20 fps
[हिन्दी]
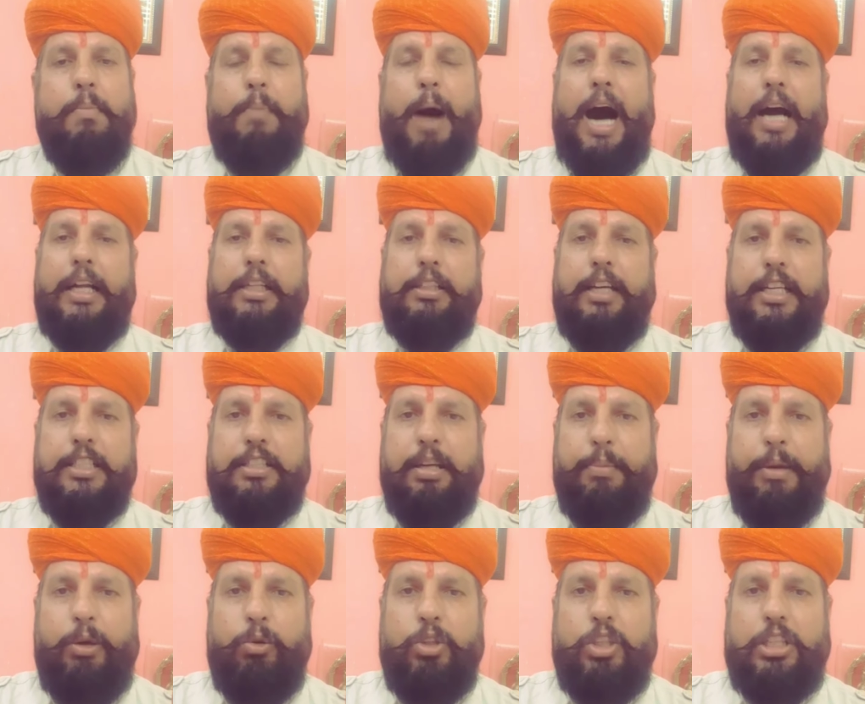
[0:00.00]
भारत के
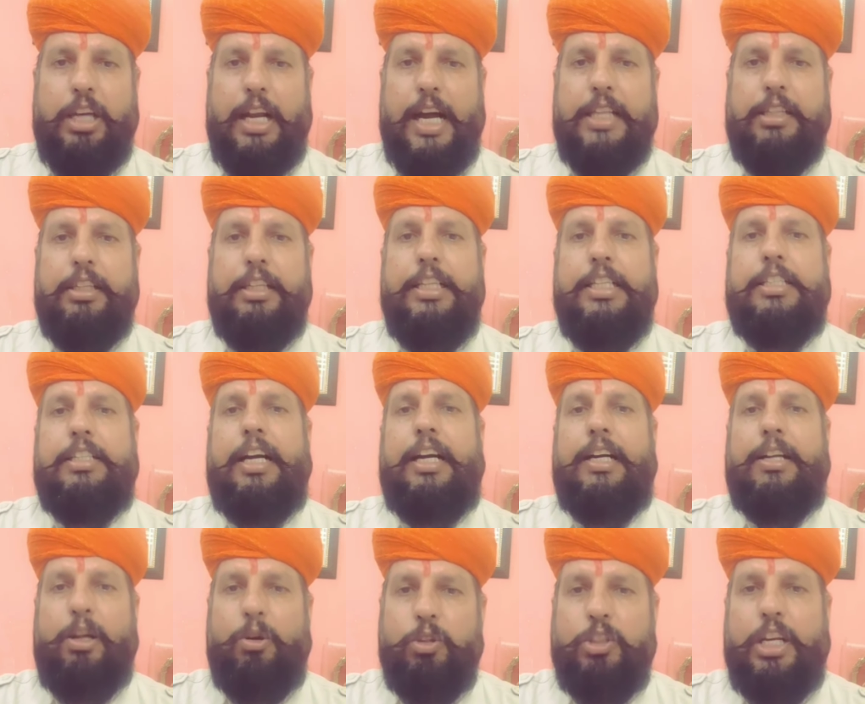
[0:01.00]
सभी उन सनातनी
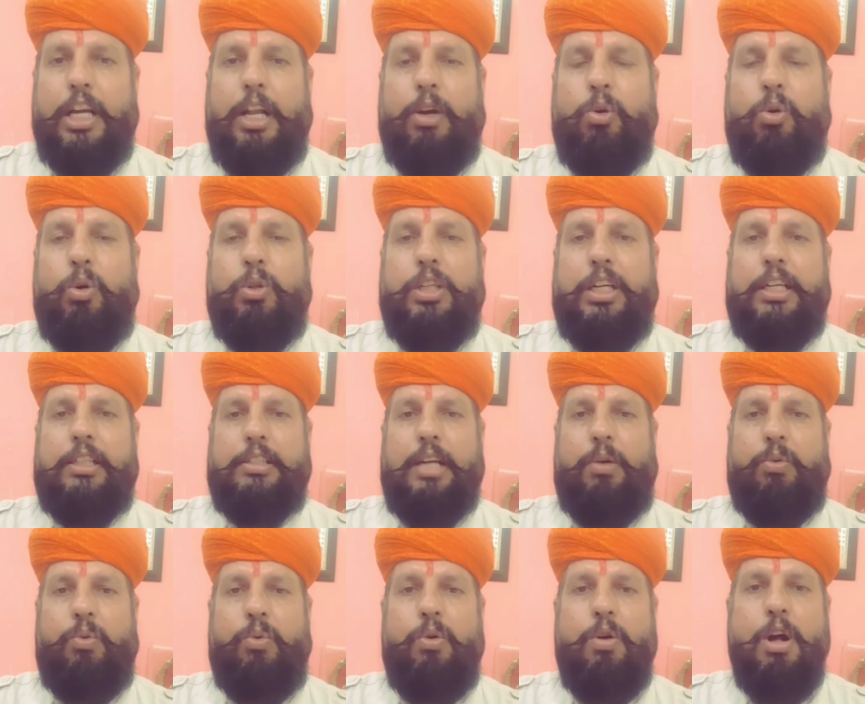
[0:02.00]
संगठनों से अनुरोध
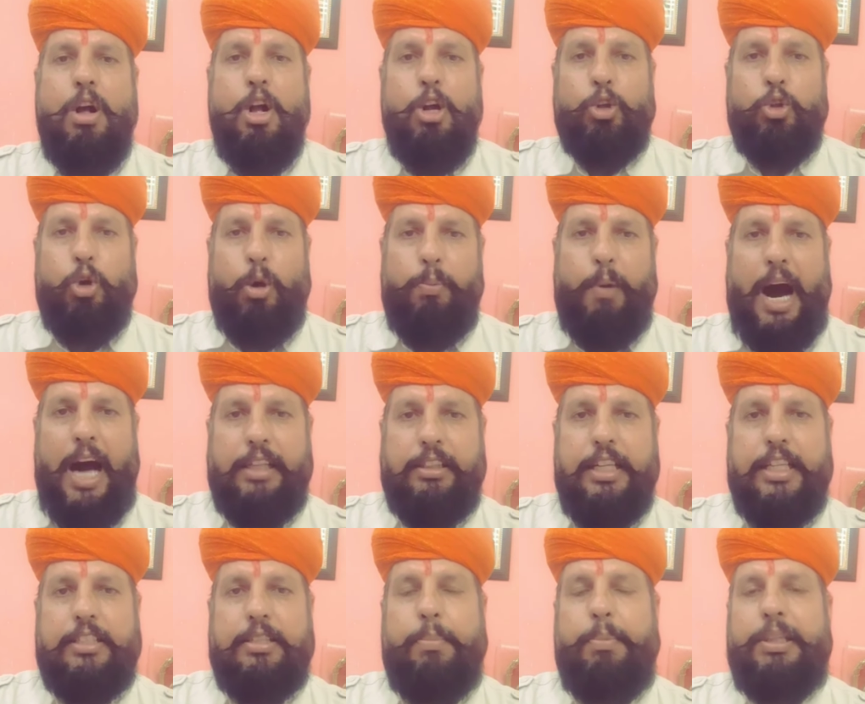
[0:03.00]
करता हूं जो
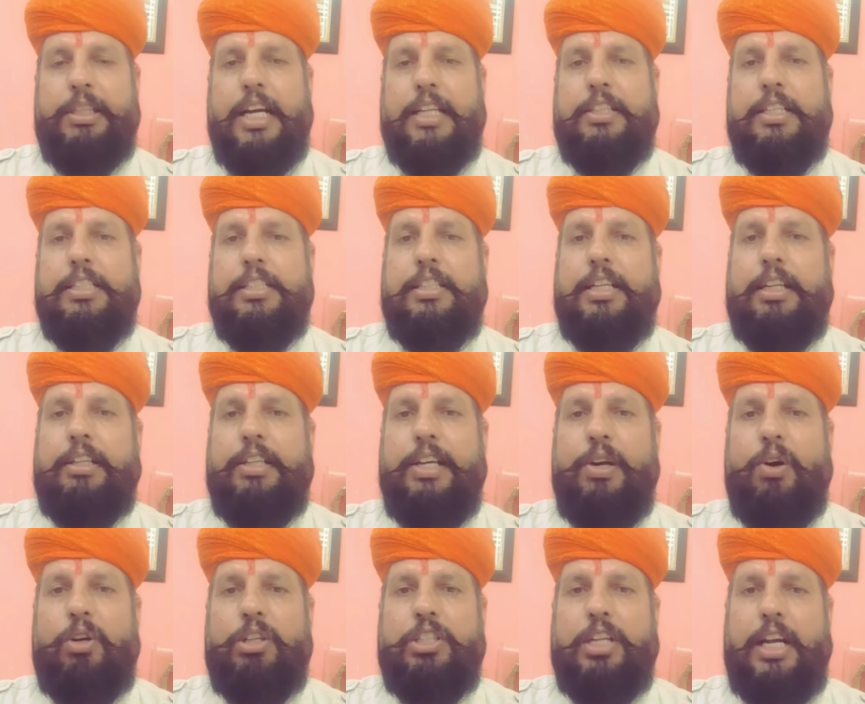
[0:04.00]
भारतीय सभ्यता
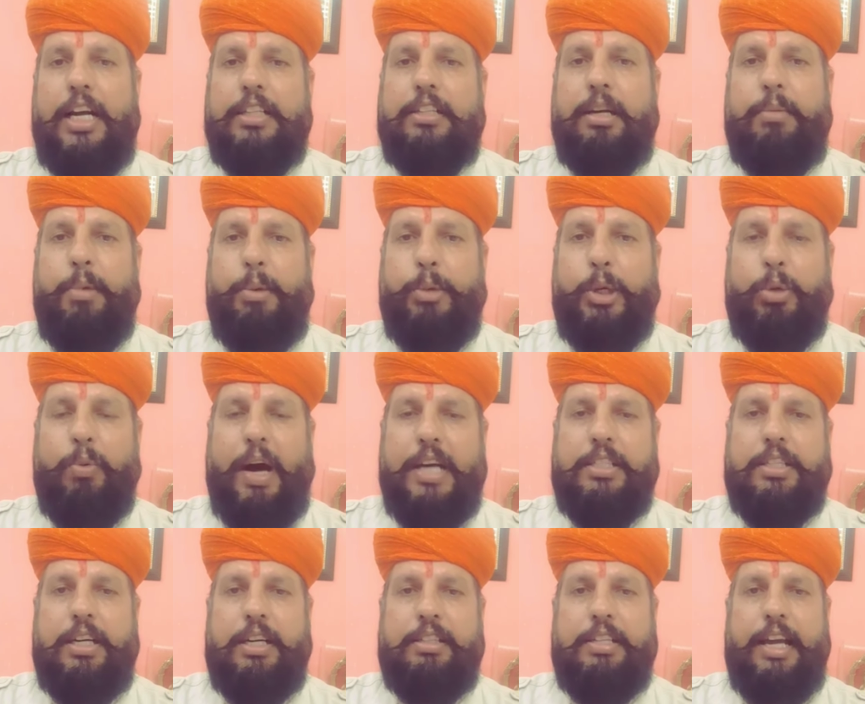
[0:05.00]
संस्कृति और सनातन में
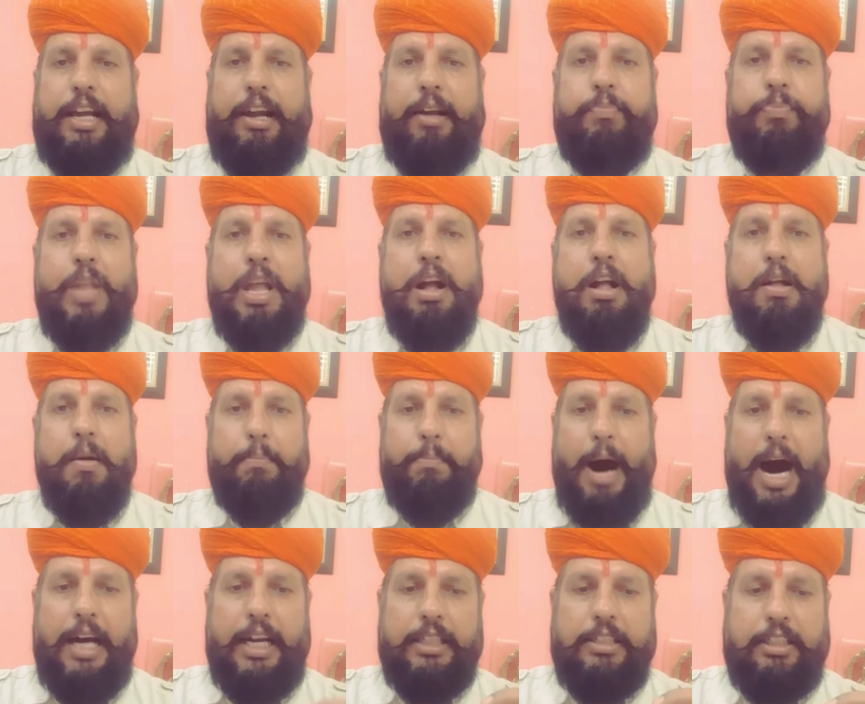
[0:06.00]
विश्वास करते हैं
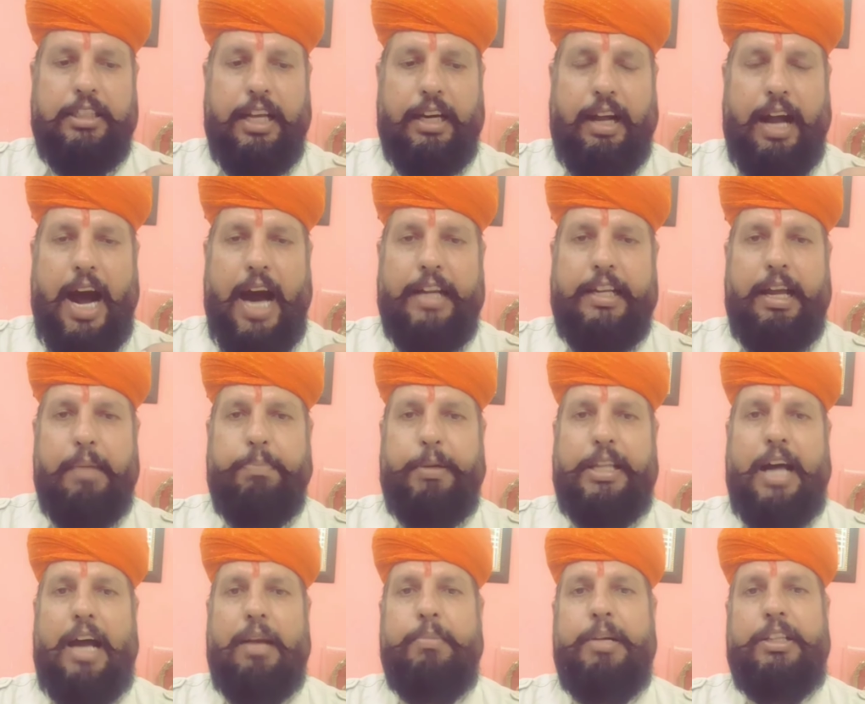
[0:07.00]
भारत सरकार के
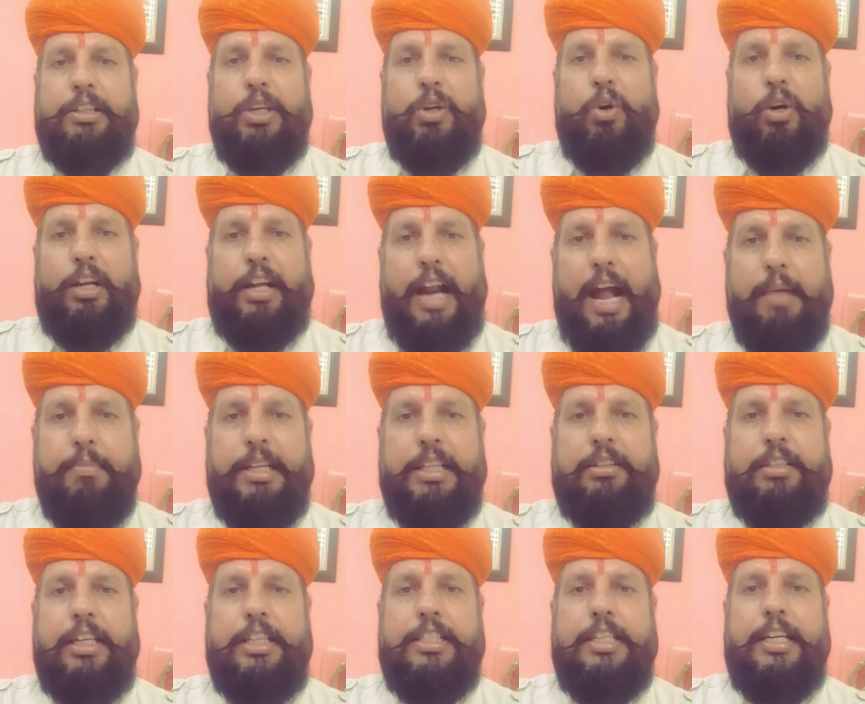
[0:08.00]
प्रधानमंत्री और गृह
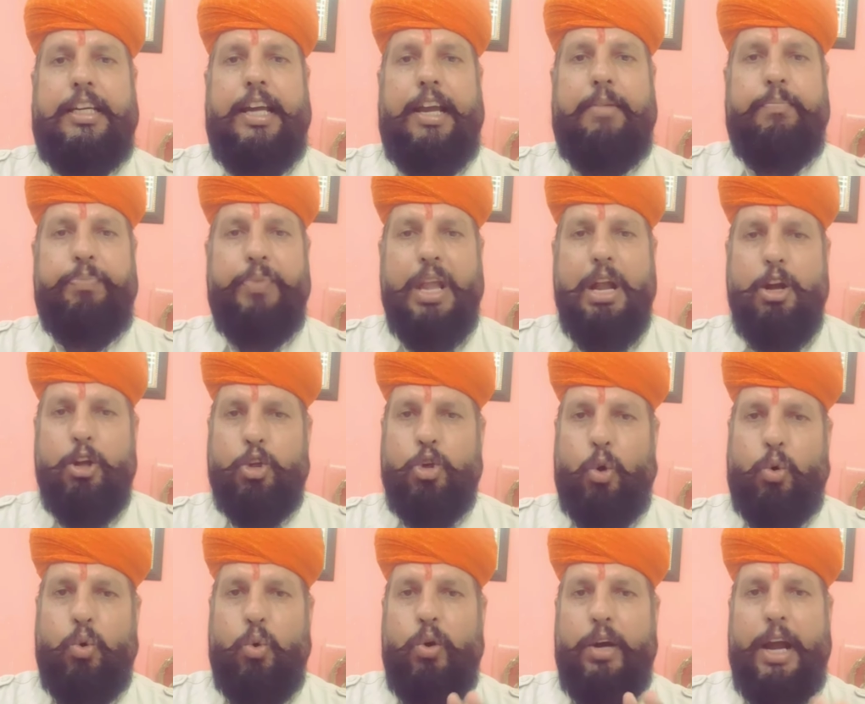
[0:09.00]
मंत्री जी की
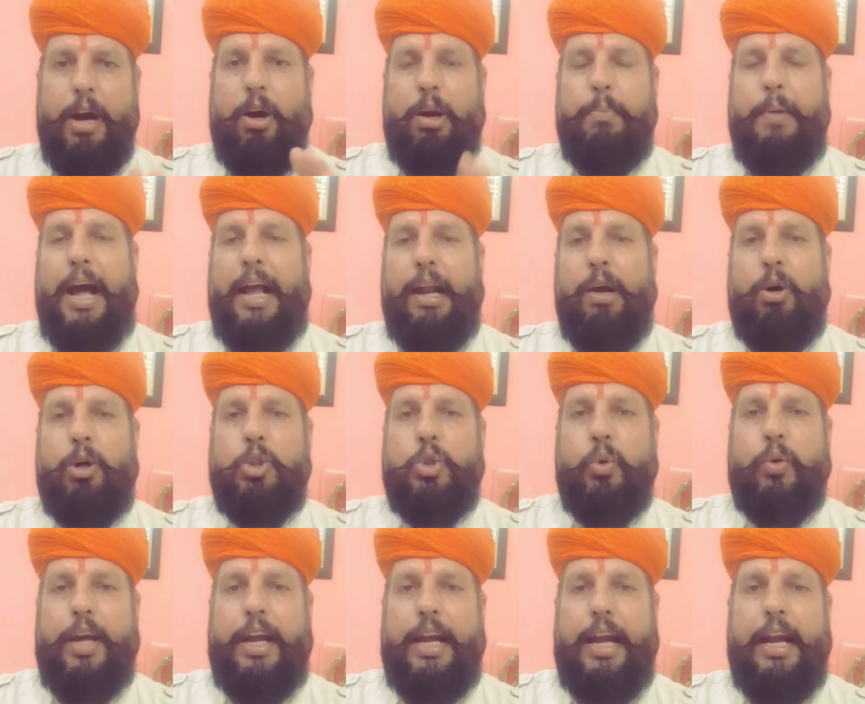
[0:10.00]
जो गूंगे और बहरे हो
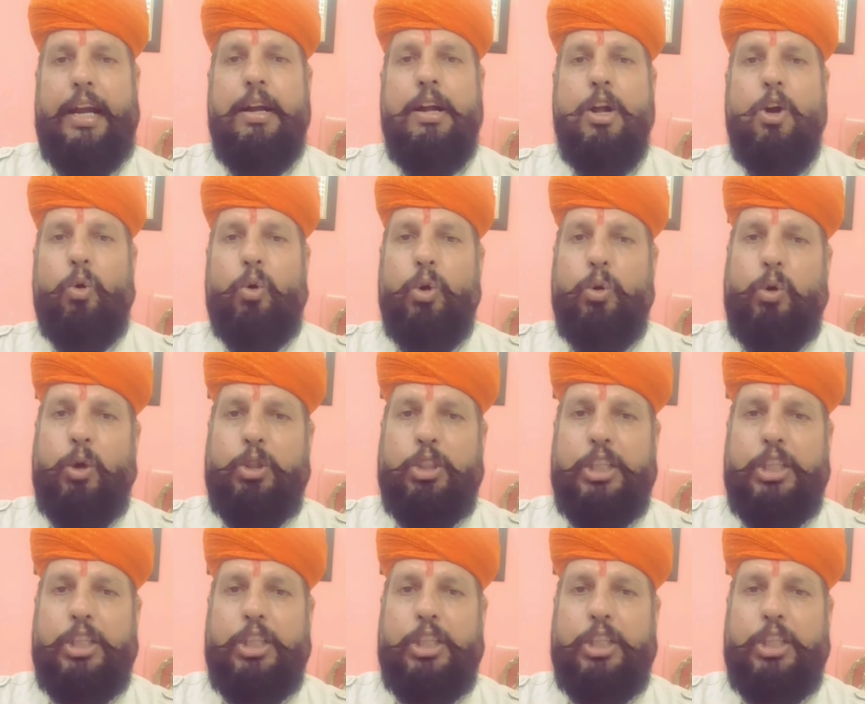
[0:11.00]
चुके हैं उनको